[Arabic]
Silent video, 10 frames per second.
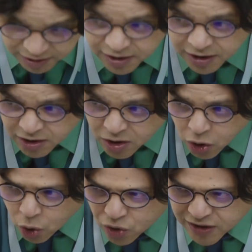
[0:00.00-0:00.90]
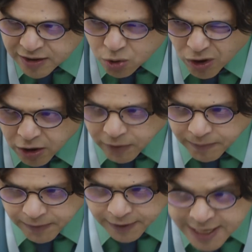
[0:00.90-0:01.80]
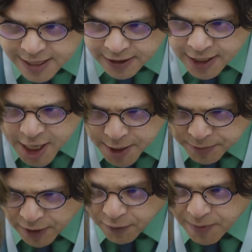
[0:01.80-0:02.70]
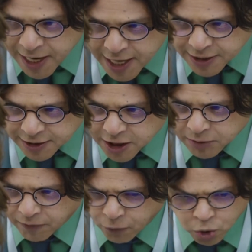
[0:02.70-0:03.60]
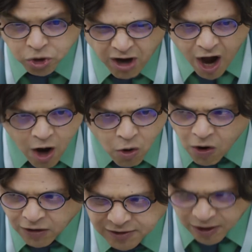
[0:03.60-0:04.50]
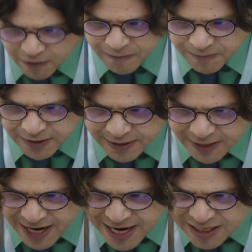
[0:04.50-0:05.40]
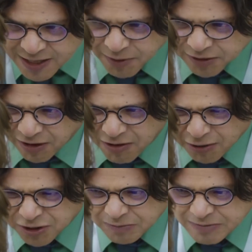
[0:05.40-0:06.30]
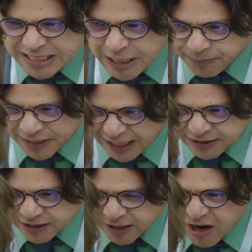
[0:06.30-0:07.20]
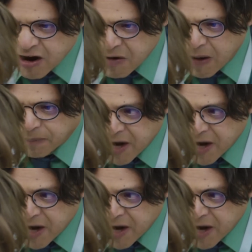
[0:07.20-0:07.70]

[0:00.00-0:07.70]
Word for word: بيبي خد تاكسي وهرب ها ابدا في مكان جديد ما فيهوش قهوه وضام ها ما تقواش المأساة بتاعتي اهرب